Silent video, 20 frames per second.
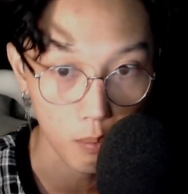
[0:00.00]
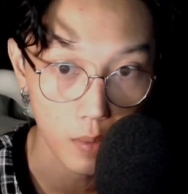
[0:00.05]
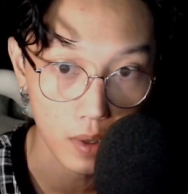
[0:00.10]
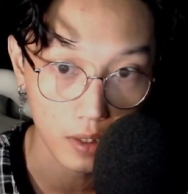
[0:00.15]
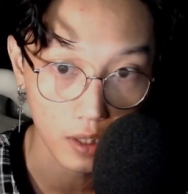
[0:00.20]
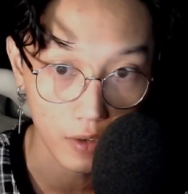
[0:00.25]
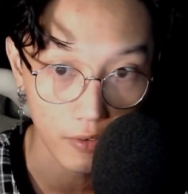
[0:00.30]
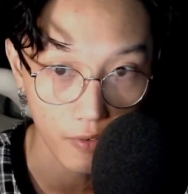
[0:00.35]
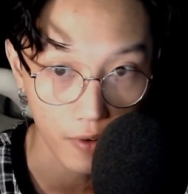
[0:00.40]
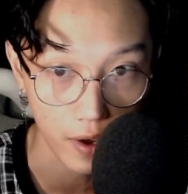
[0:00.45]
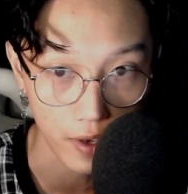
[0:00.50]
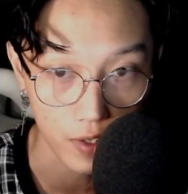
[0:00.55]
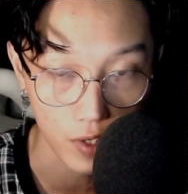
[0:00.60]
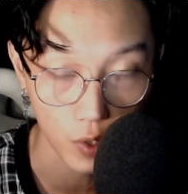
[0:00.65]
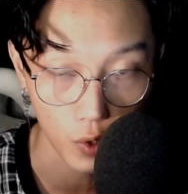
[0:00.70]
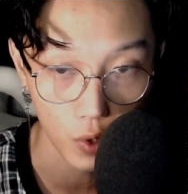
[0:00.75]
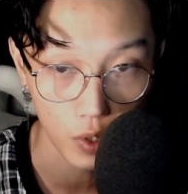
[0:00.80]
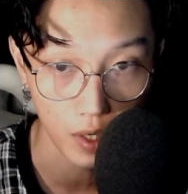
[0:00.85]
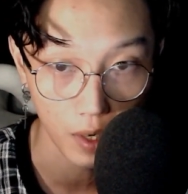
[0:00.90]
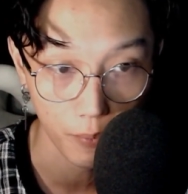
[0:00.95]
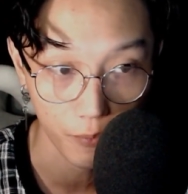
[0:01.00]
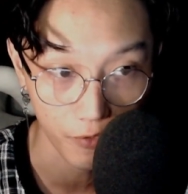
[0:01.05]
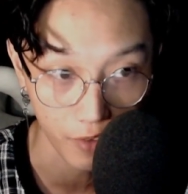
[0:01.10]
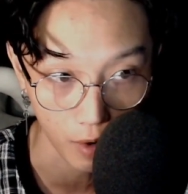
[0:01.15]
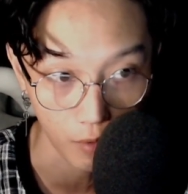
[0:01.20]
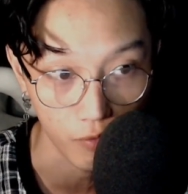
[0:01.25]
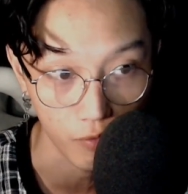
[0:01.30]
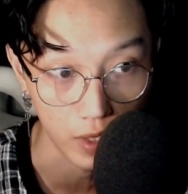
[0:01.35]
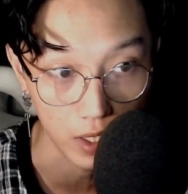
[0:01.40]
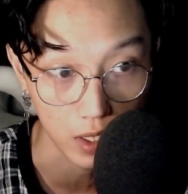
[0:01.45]
bên tay phải sẽ có 5
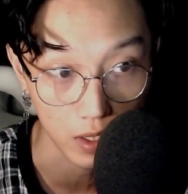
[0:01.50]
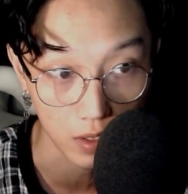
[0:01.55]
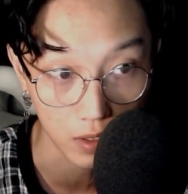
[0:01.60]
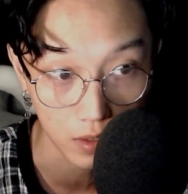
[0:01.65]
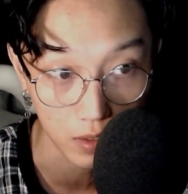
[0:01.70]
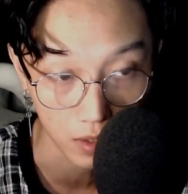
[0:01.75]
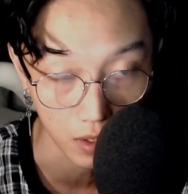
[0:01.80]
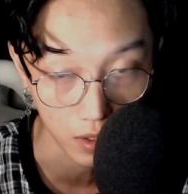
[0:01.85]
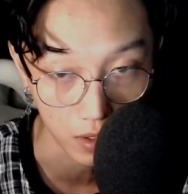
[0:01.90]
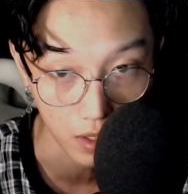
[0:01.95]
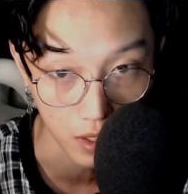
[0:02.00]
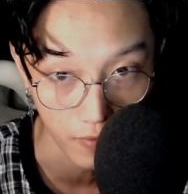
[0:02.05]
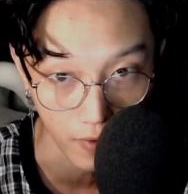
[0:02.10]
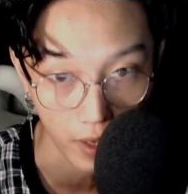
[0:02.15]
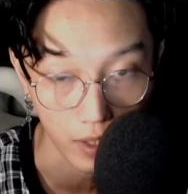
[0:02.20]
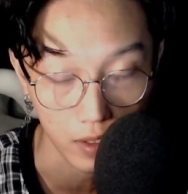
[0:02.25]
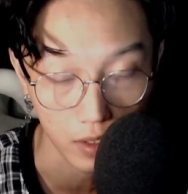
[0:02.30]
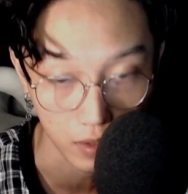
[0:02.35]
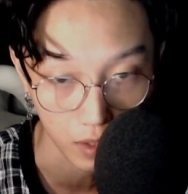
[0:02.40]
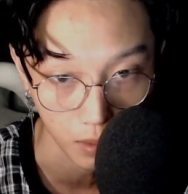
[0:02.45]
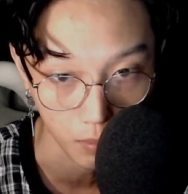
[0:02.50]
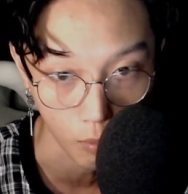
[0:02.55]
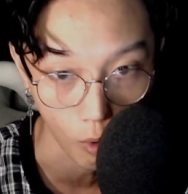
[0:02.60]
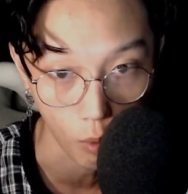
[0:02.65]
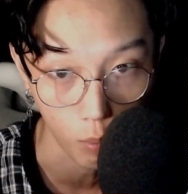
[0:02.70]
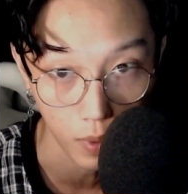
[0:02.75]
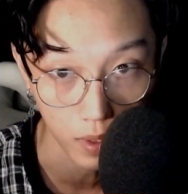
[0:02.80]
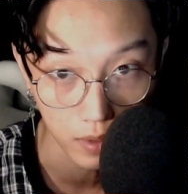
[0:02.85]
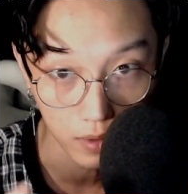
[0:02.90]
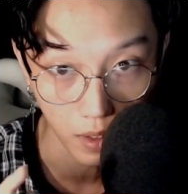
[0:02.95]
phòng, và tương tự như vậy từ tầng
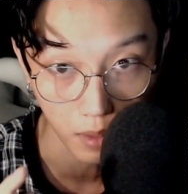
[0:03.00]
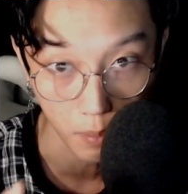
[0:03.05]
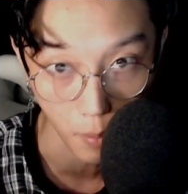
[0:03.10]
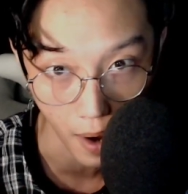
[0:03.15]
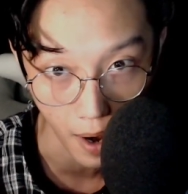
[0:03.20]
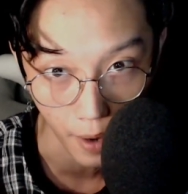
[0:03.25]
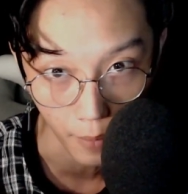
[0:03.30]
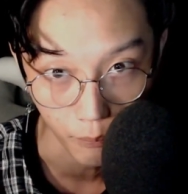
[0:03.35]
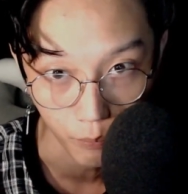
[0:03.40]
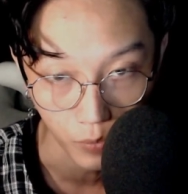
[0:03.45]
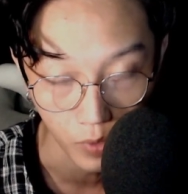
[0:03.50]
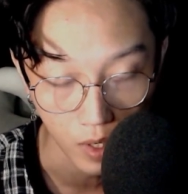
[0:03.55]
1 đến tầng 3.